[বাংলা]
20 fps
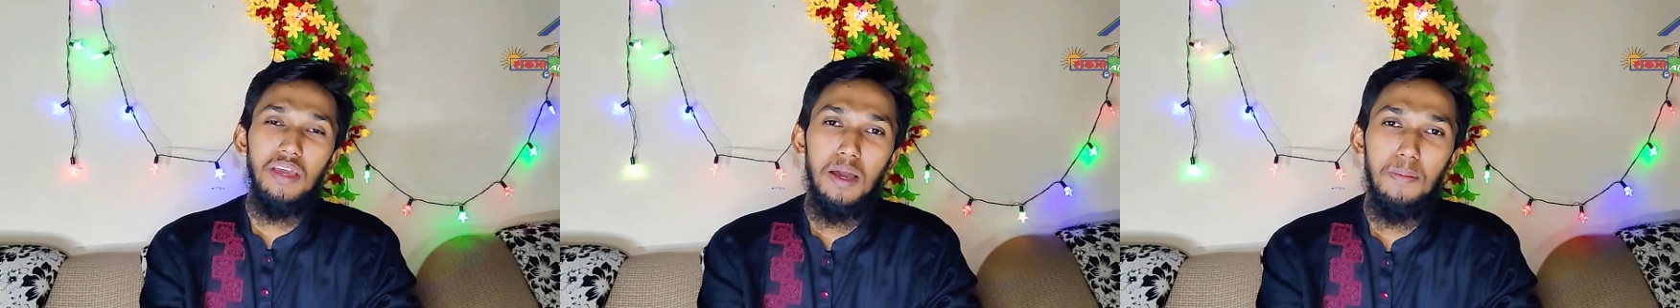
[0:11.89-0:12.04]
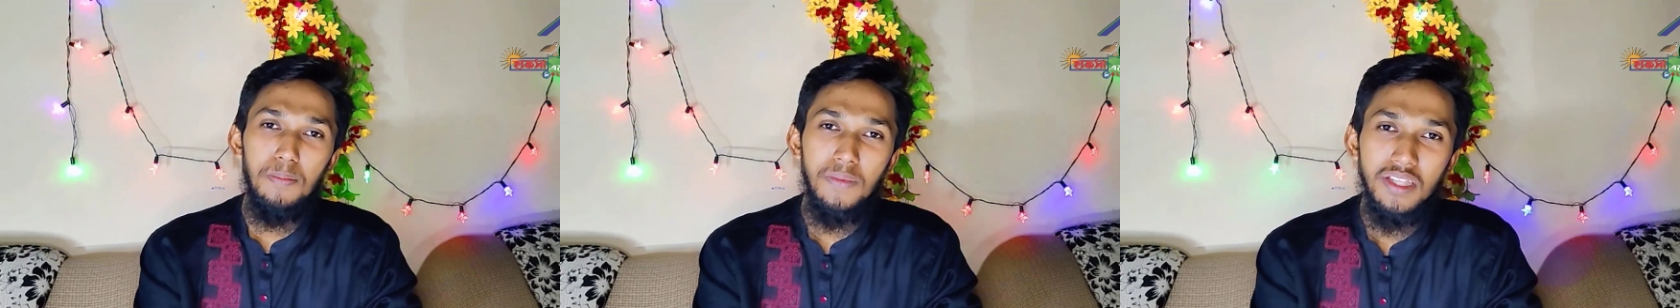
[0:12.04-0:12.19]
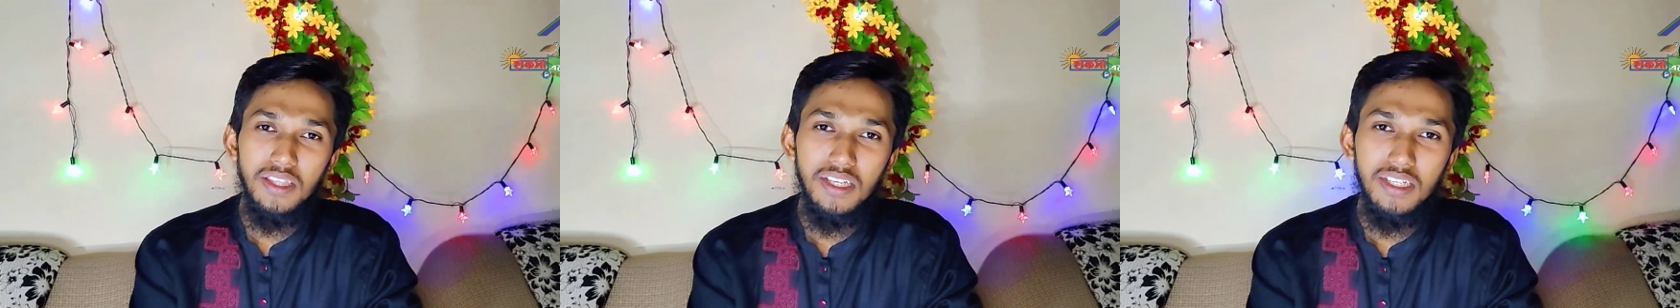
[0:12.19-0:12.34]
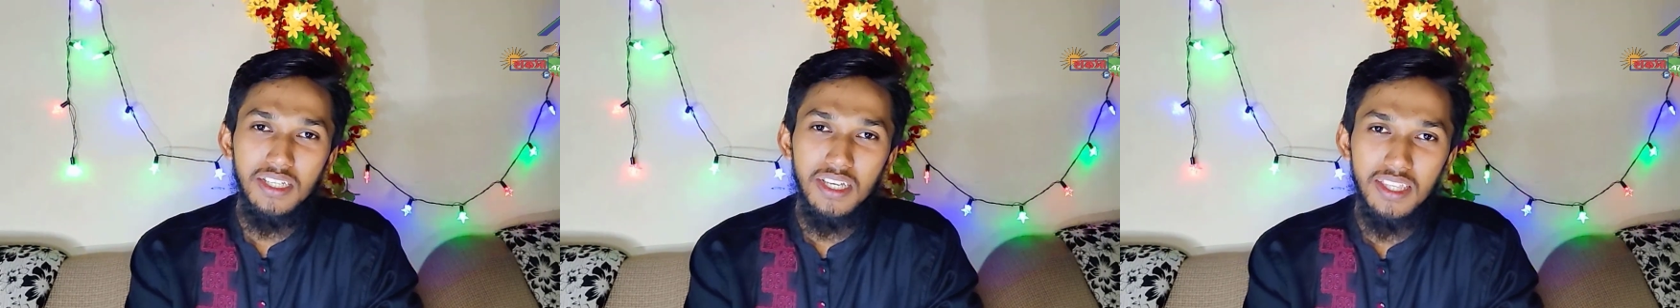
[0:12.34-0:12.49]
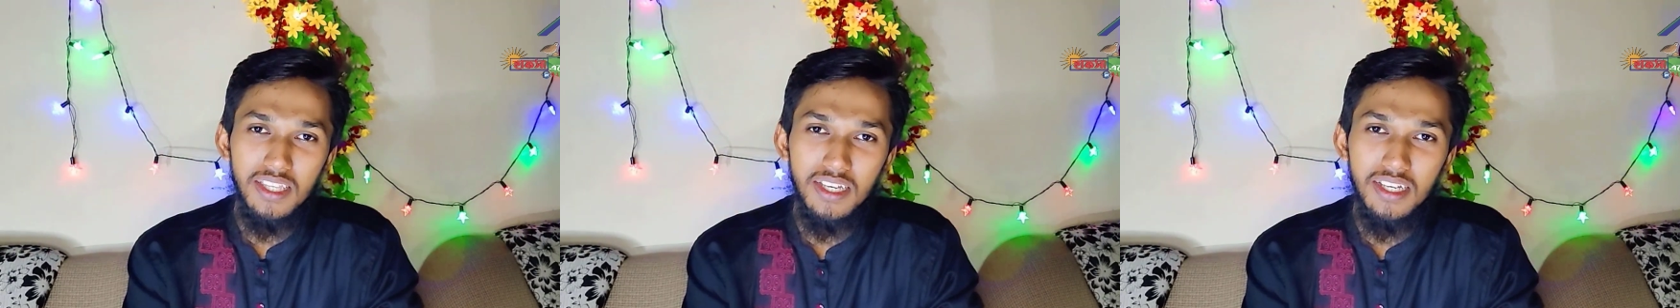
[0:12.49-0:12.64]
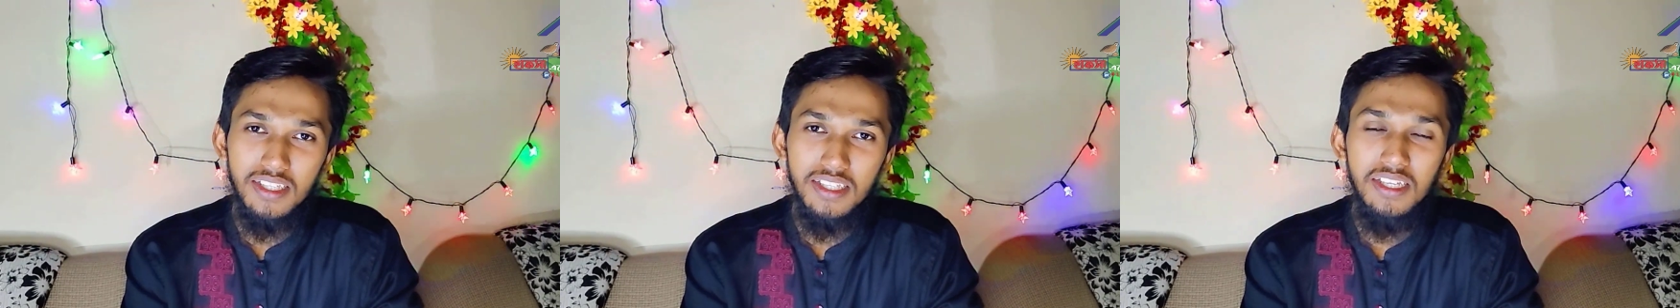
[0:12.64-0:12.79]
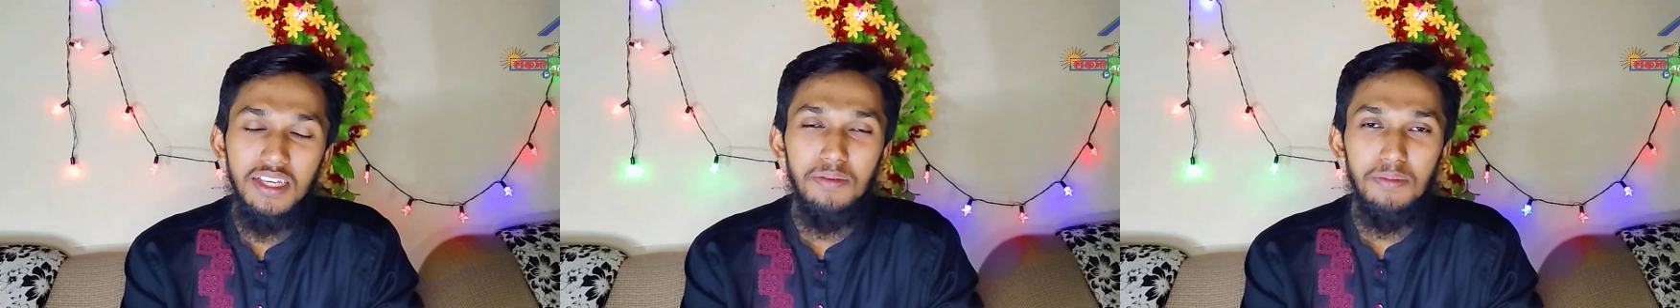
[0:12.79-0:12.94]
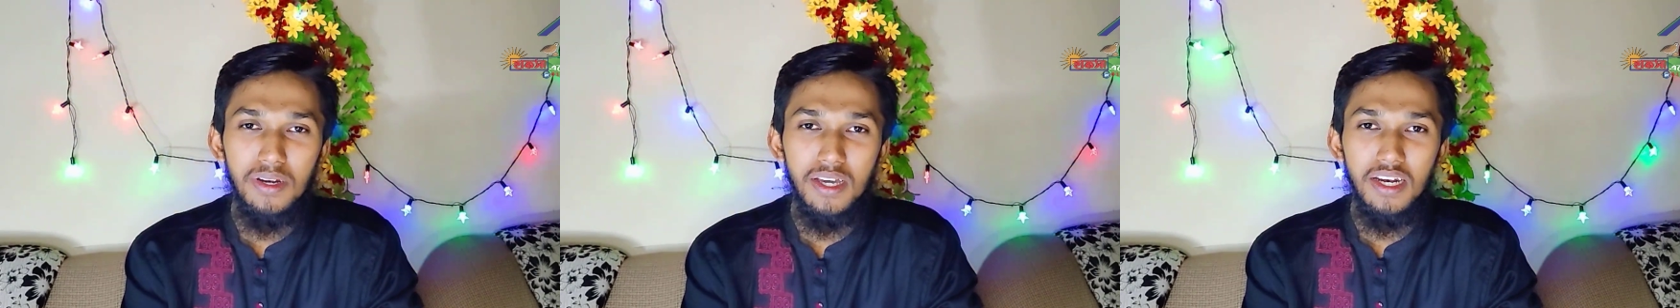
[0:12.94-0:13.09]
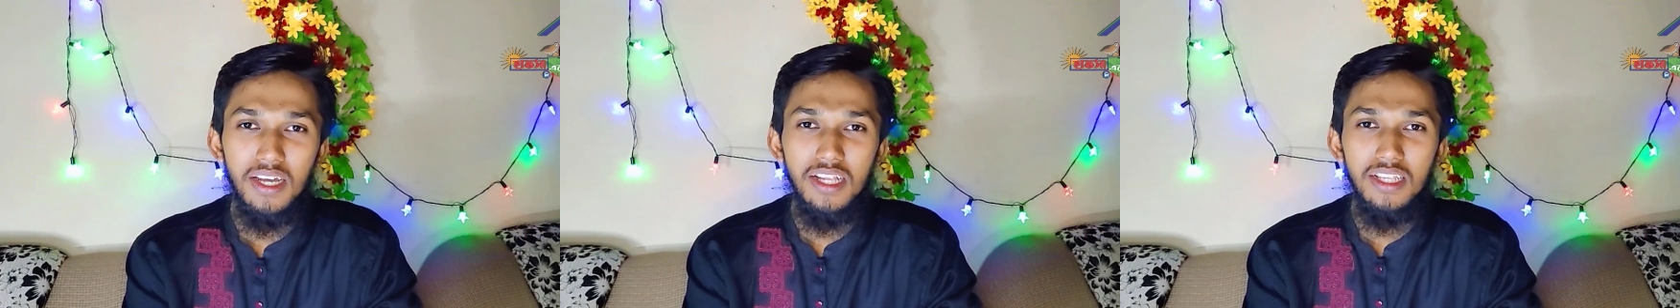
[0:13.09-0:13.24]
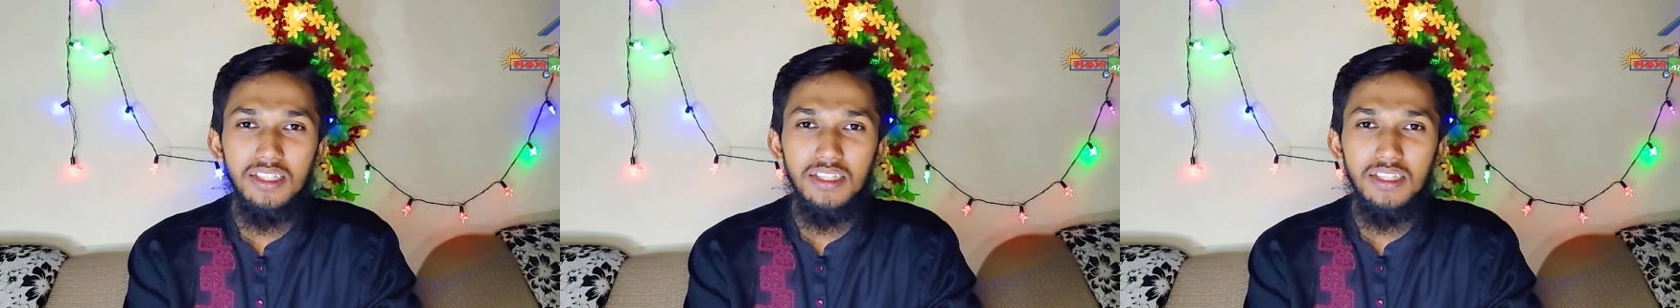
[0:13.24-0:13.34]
আপনাদের সাথে আছি ইমরান আল